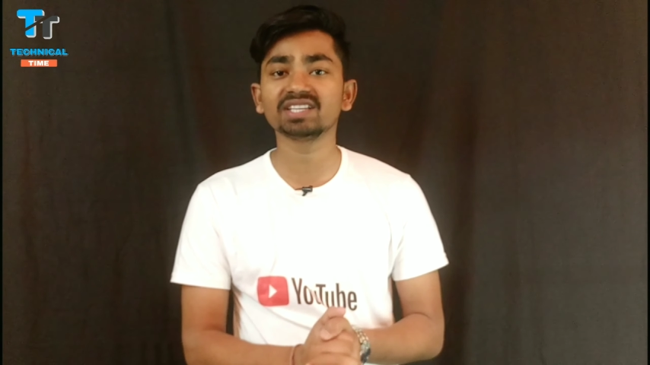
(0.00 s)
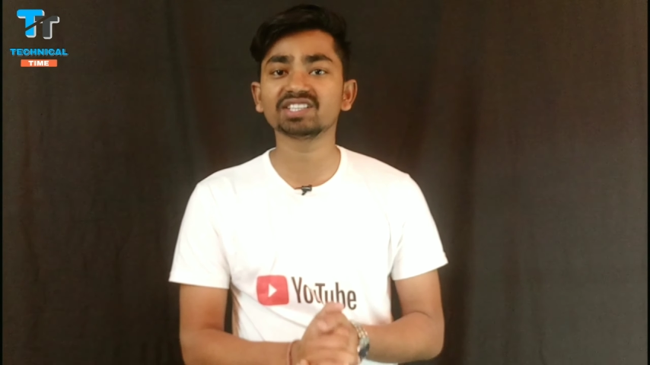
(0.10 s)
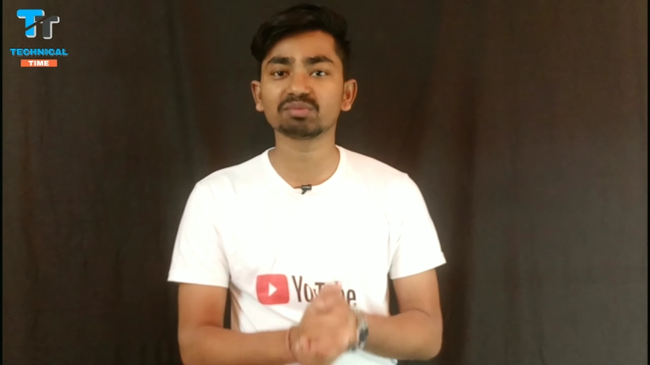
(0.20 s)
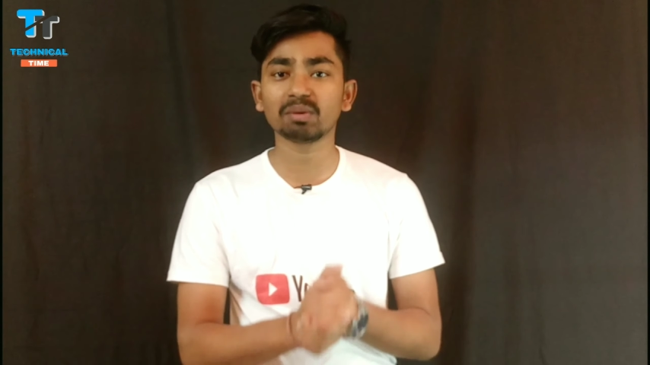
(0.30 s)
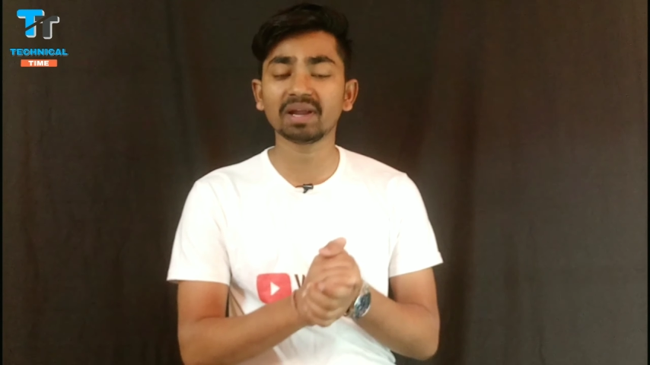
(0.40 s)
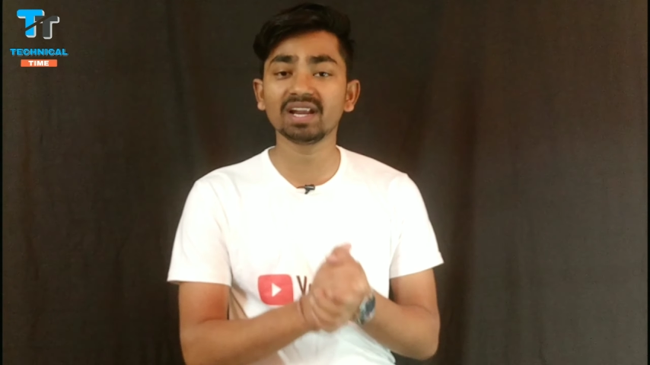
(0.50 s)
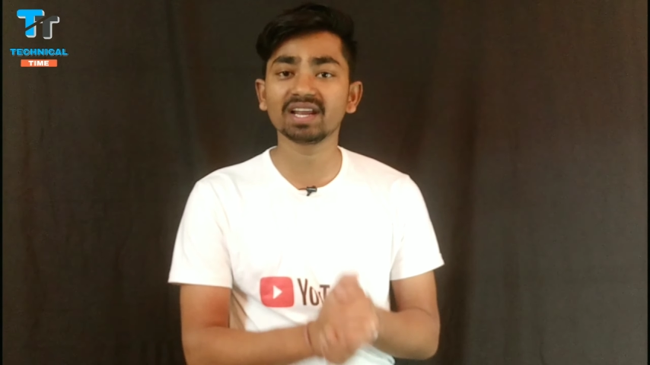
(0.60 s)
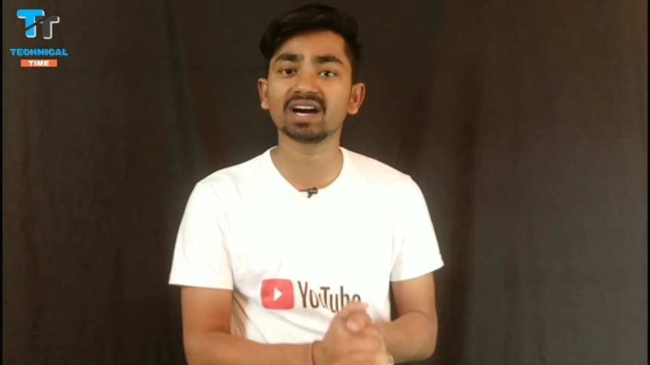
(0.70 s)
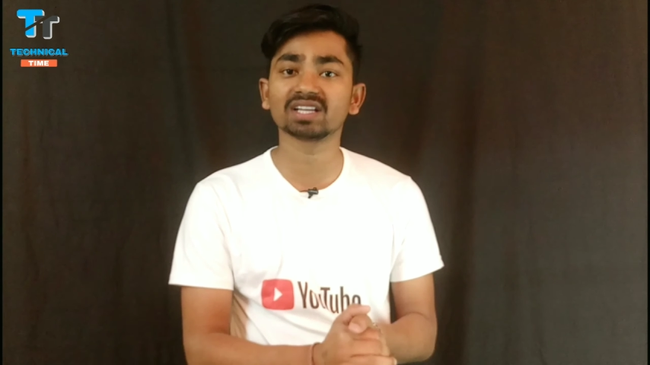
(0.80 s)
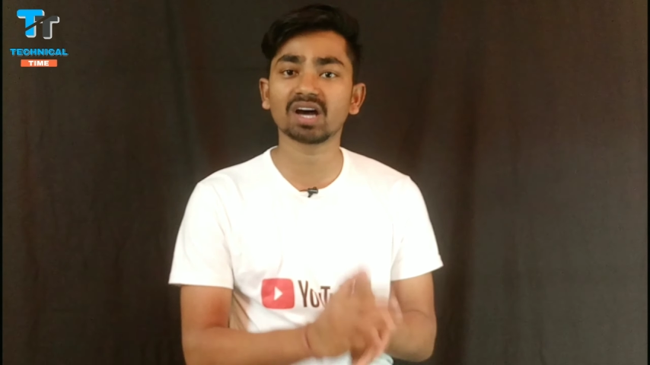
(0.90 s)
थी जिसमें मैंने
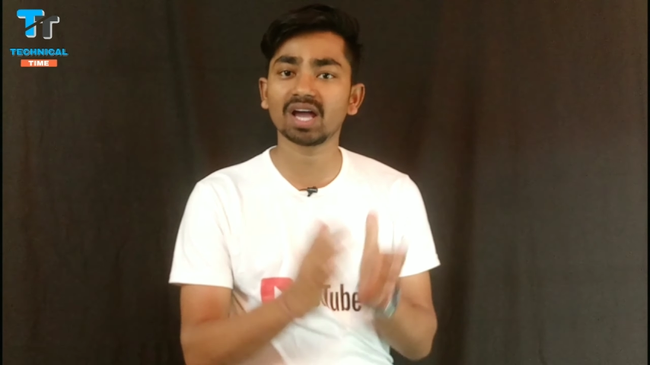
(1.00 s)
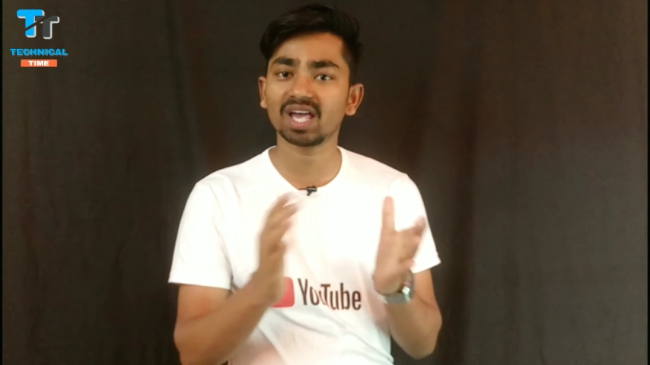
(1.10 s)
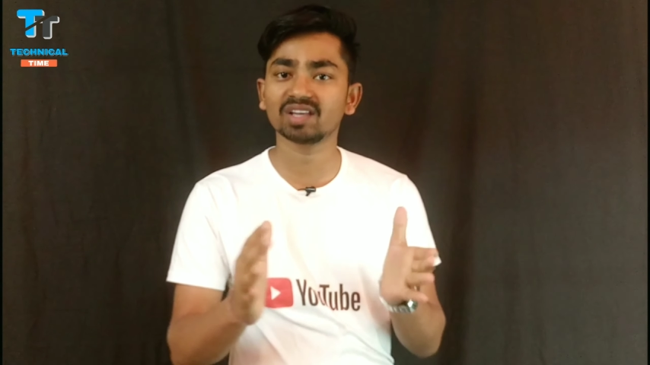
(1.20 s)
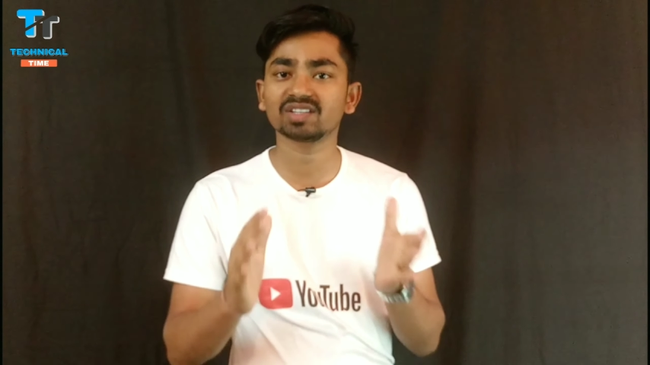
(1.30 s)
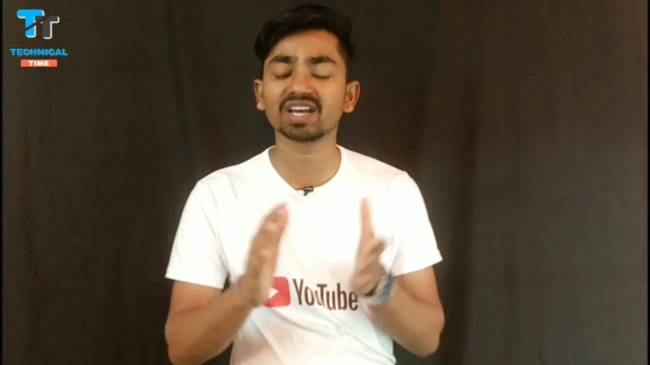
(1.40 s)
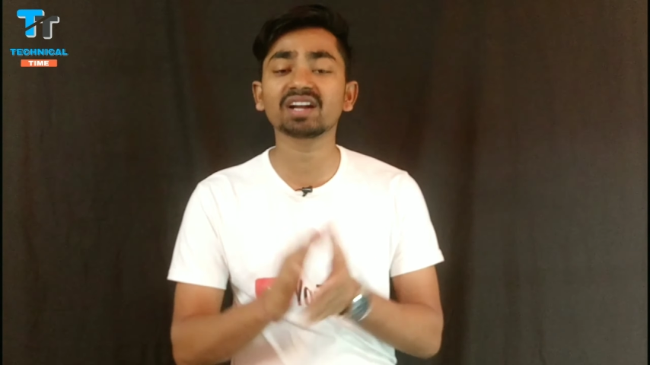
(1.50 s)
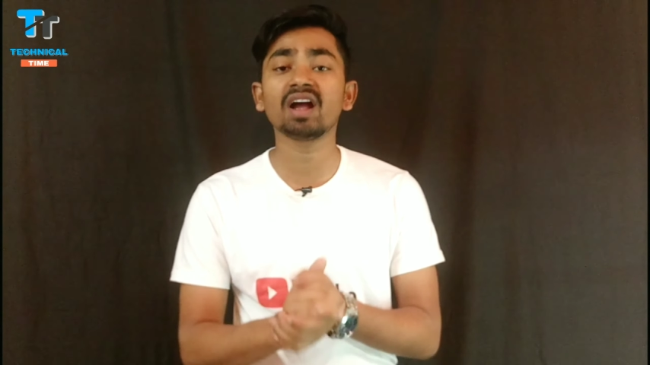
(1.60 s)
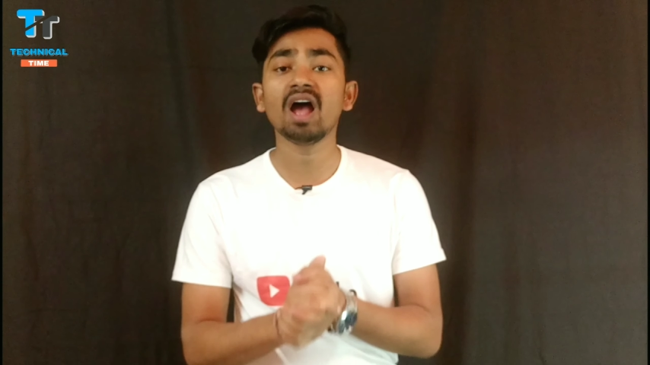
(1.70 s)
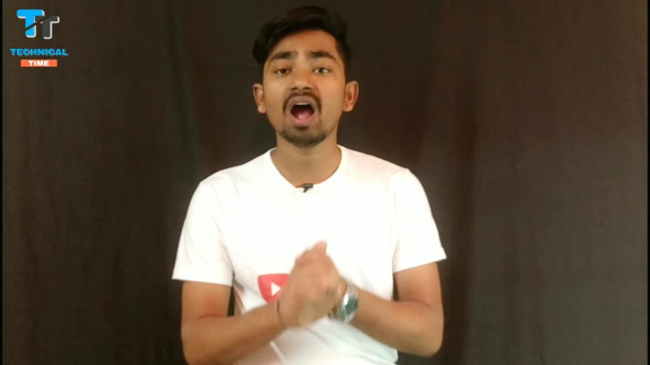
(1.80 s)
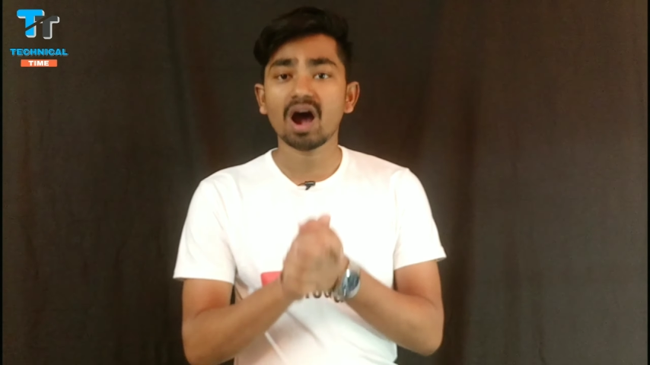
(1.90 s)
लिखा था हैश टैग